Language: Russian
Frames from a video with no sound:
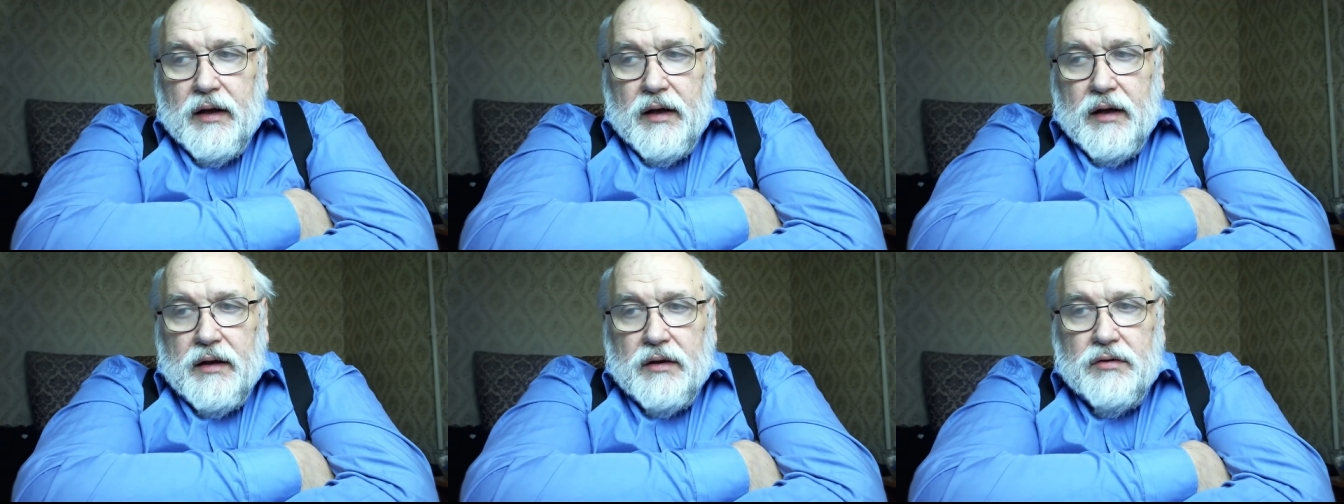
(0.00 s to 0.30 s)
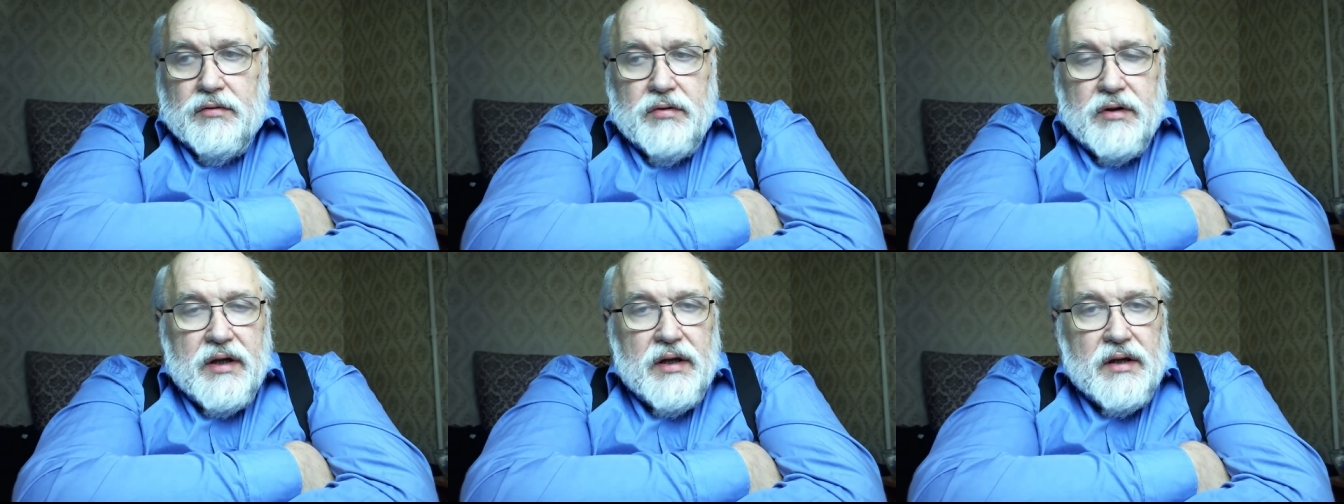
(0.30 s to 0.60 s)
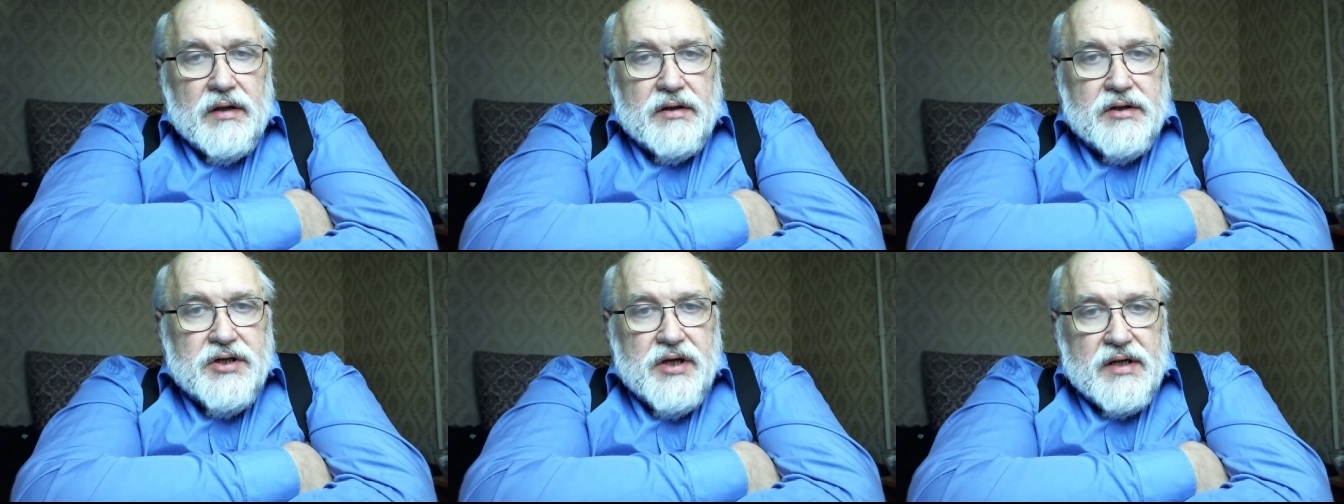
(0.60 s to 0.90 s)
Ну,
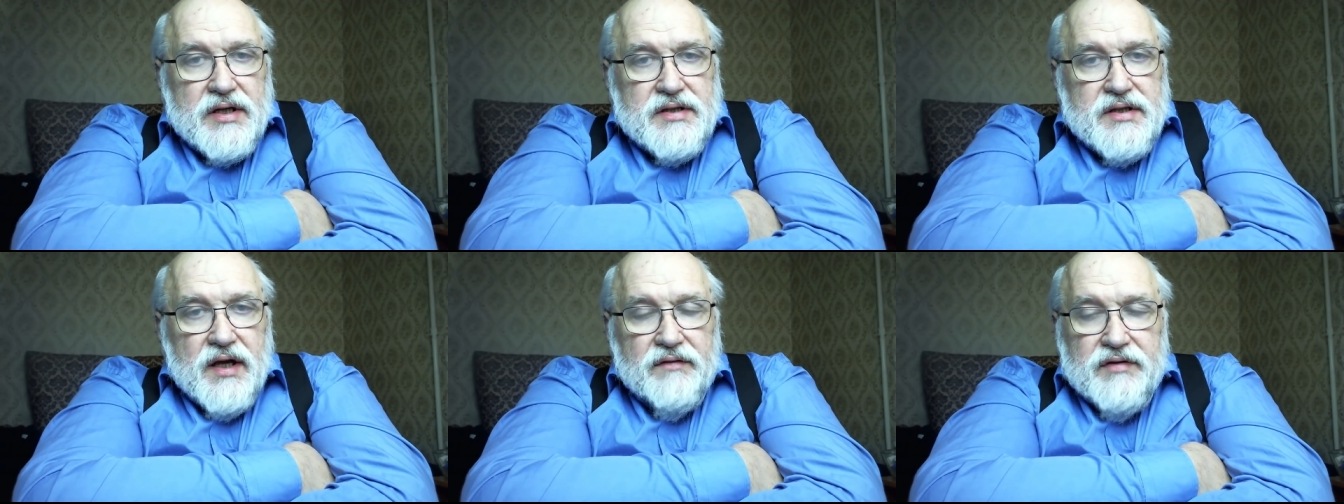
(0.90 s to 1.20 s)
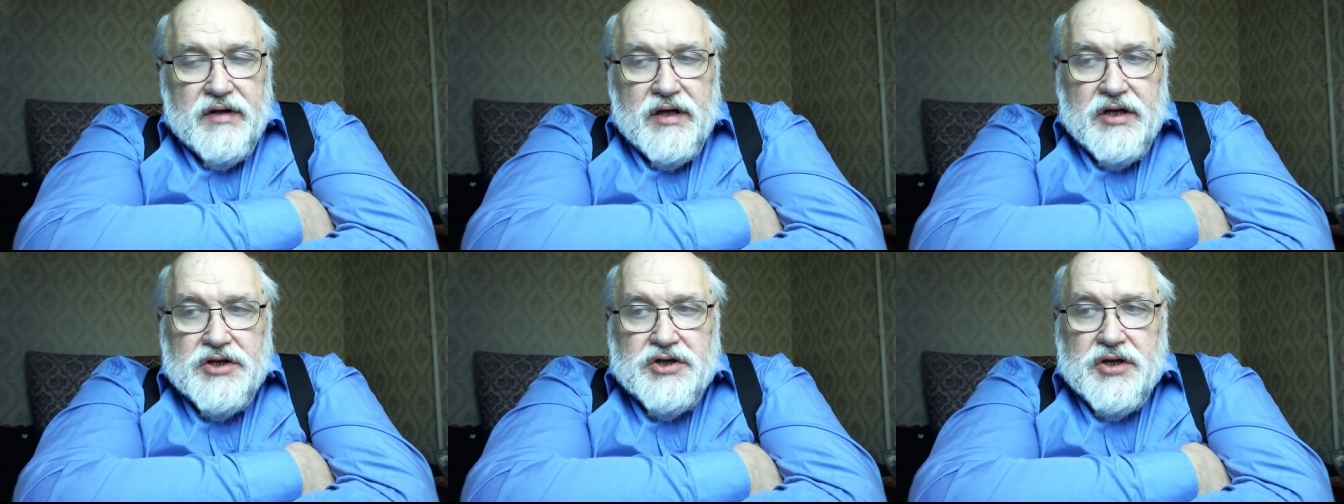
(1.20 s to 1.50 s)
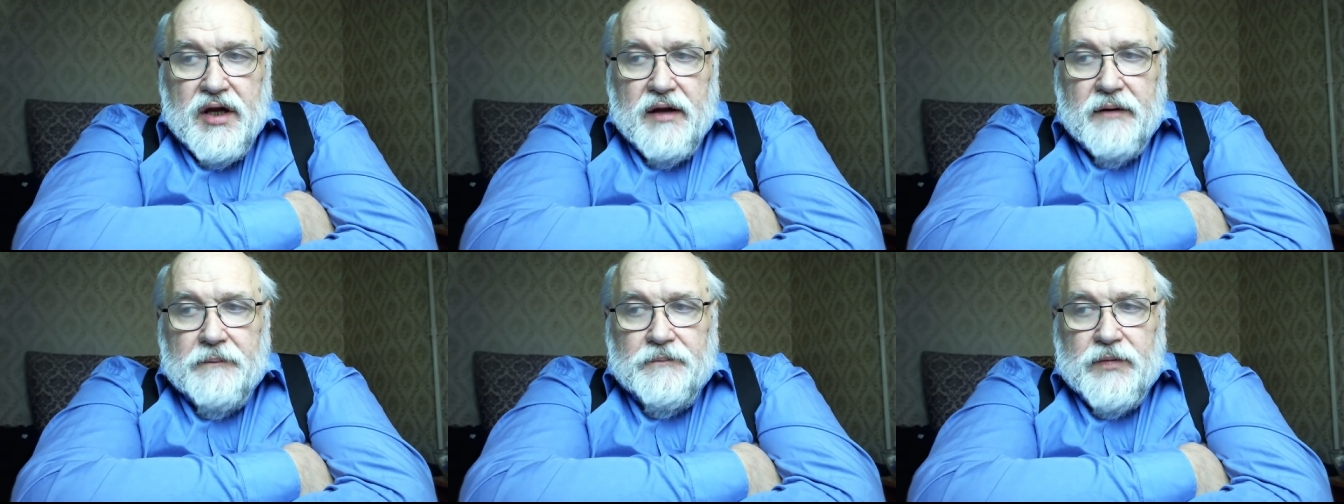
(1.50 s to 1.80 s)
дело сейчас
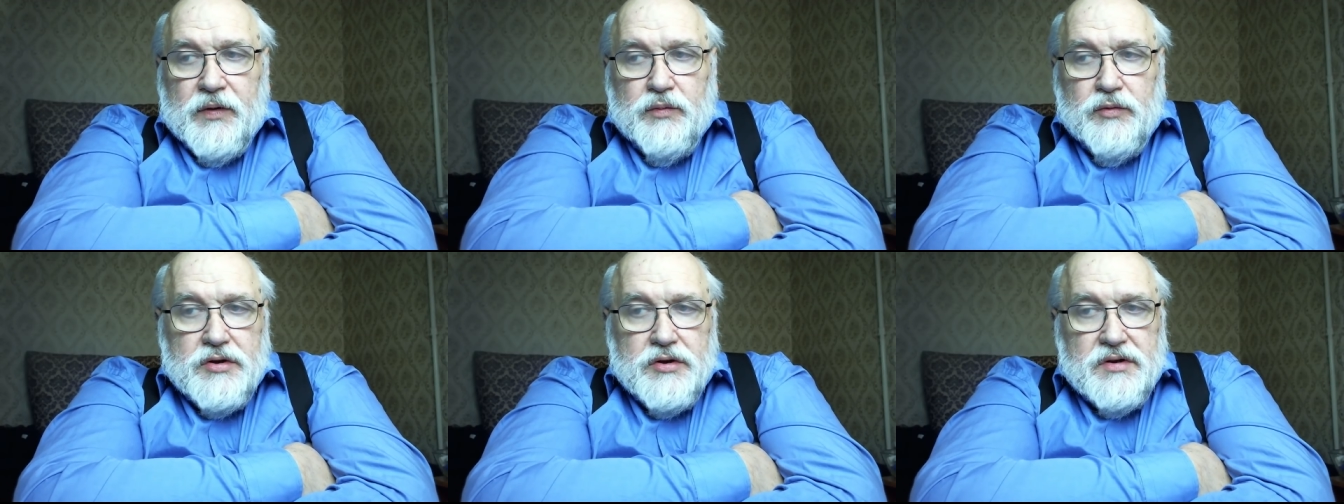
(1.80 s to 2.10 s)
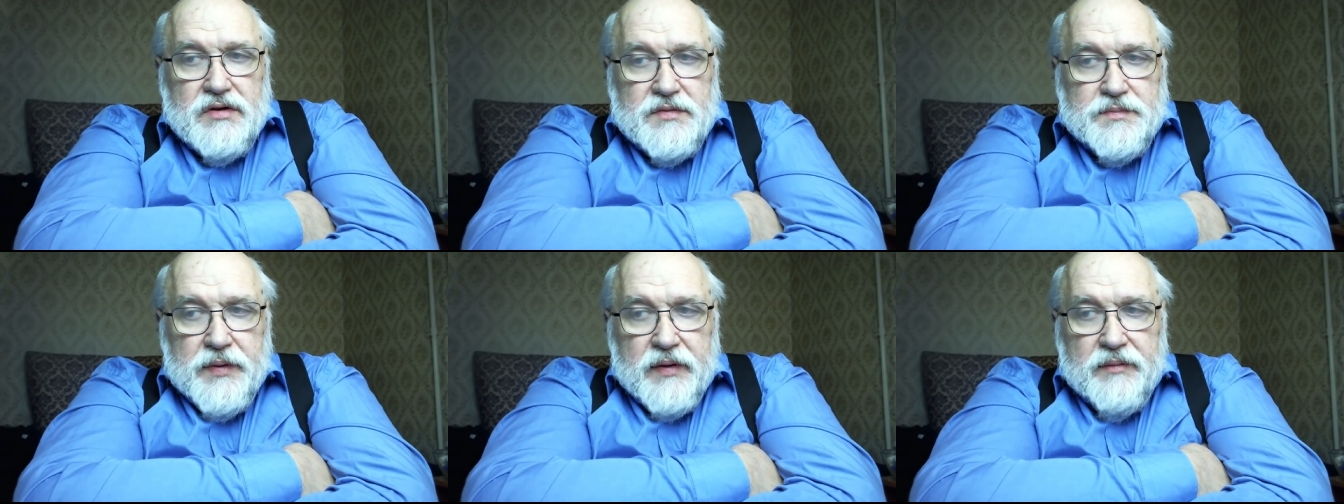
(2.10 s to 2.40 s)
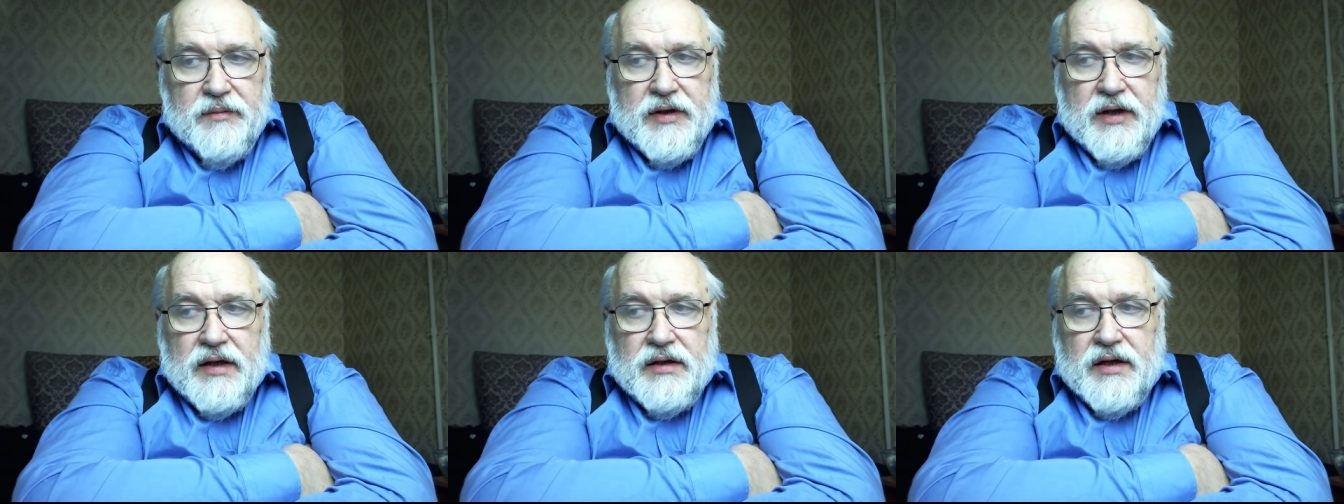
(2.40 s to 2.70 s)
давнишнее. Можно
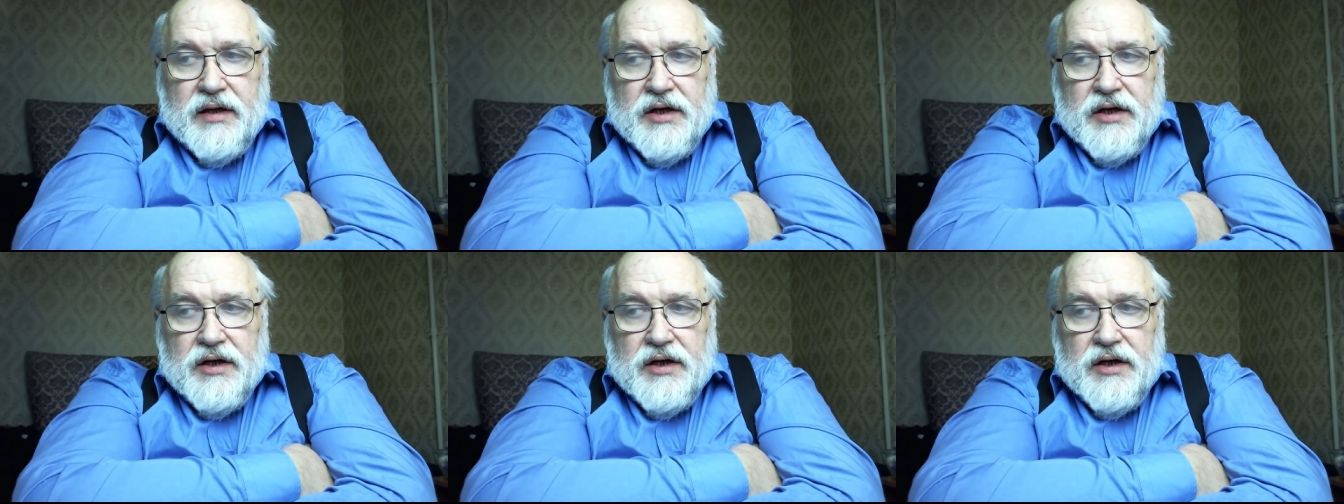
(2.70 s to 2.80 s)
вспоминать,